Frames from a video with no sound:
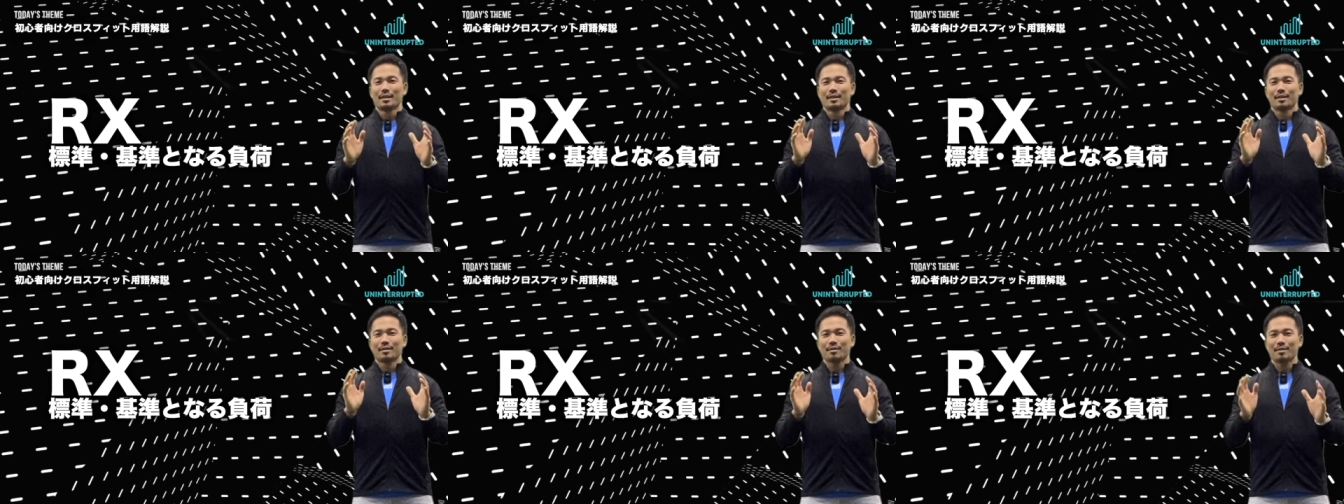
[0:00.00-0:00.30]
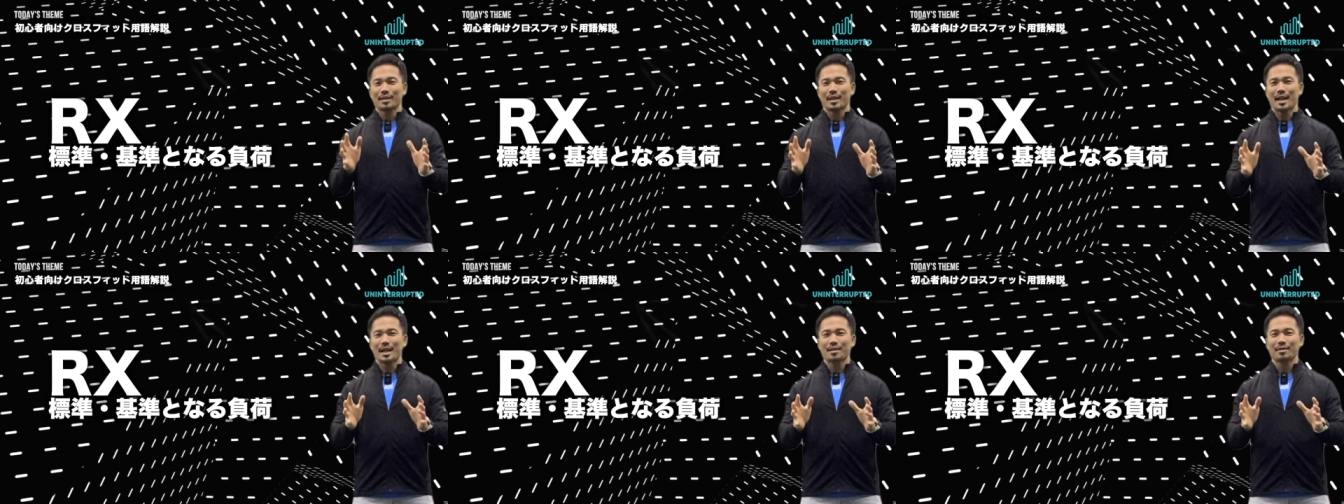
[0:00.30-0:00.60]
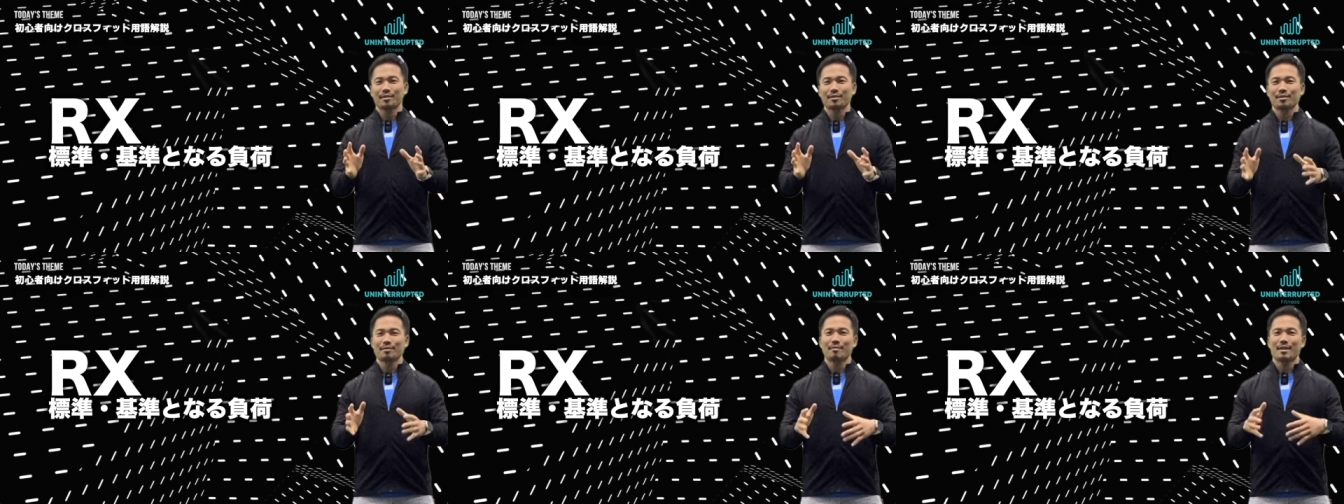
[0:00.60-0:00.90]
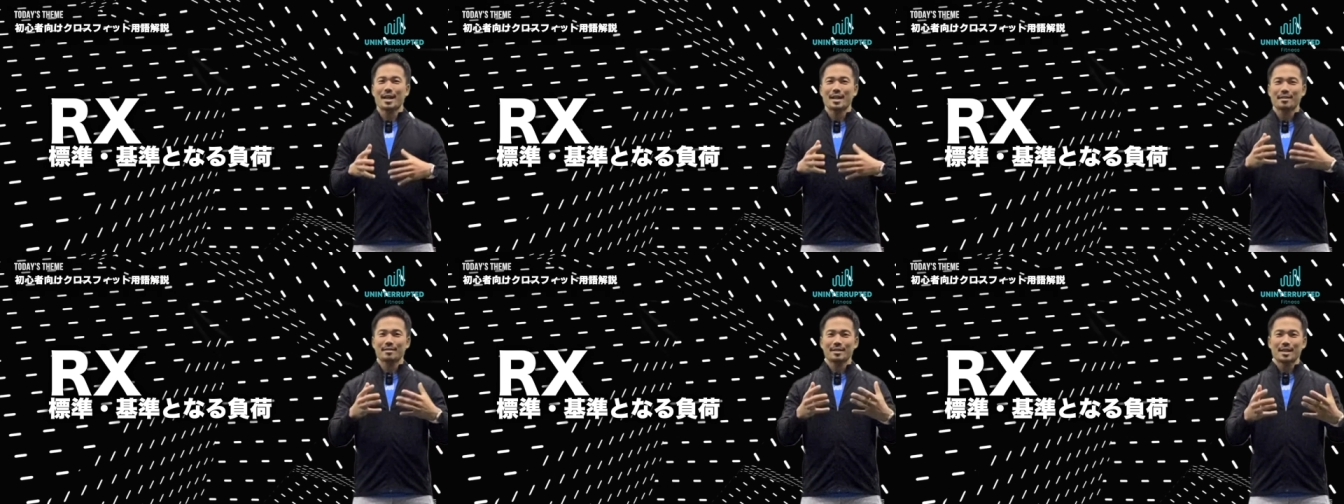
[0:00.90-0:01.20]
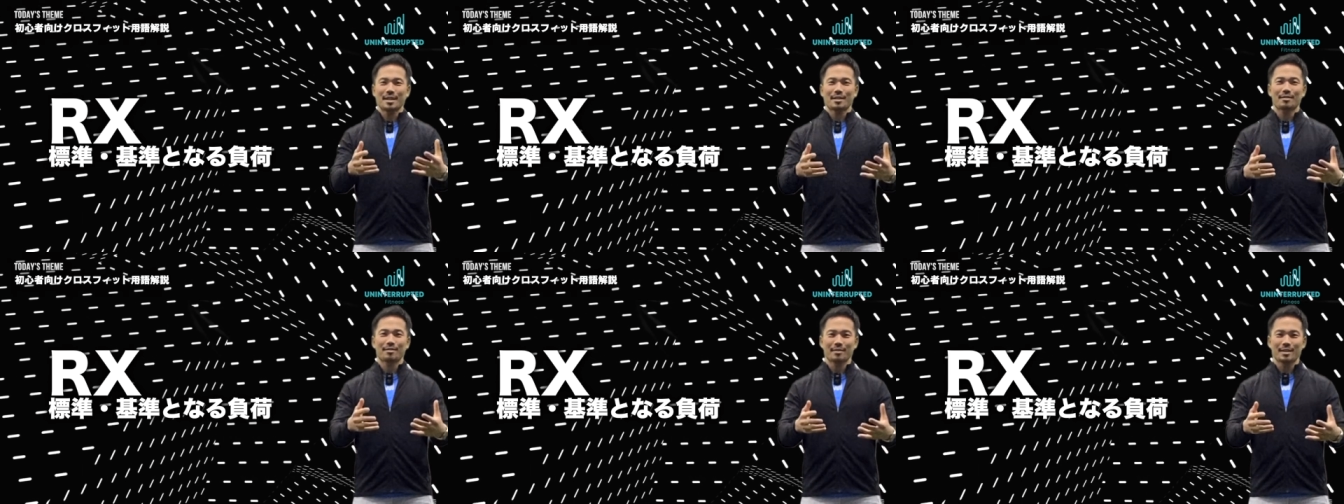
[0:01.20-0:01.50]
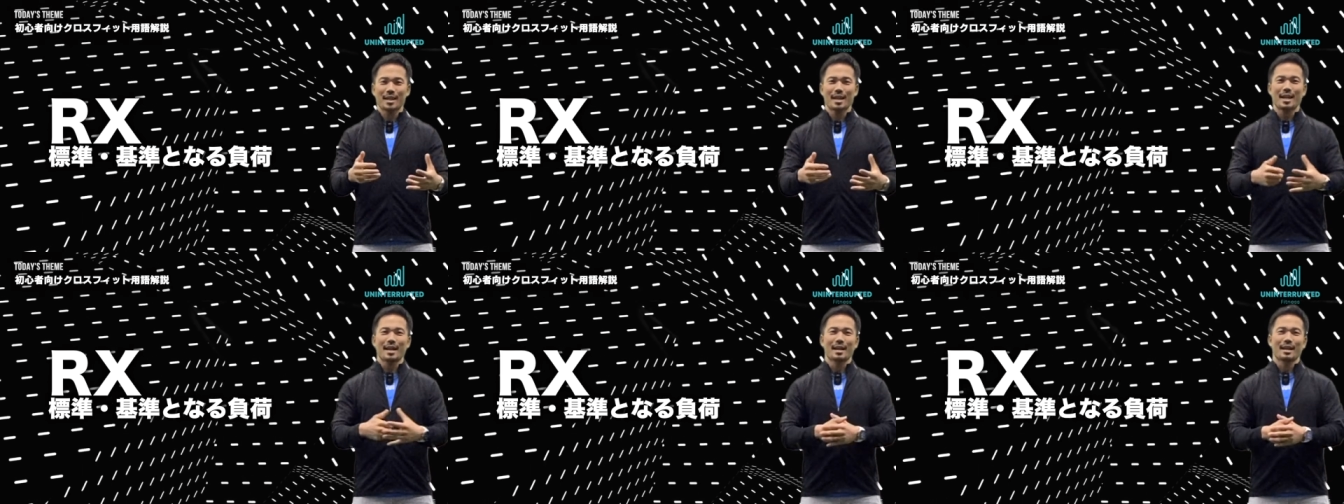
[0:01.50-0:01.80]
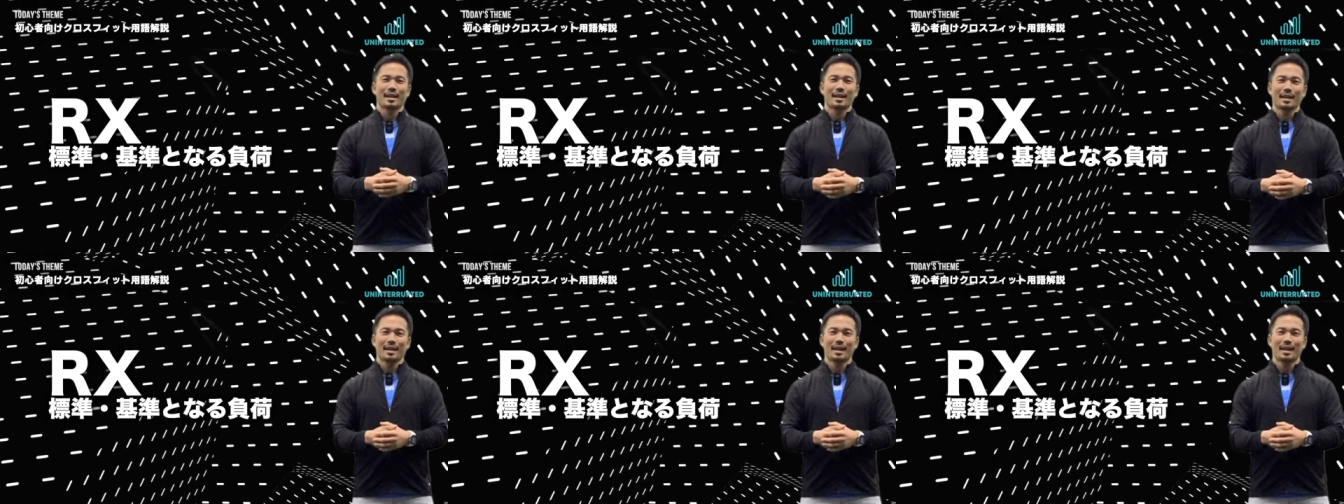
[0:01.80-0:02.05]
それがそのワークアウトで、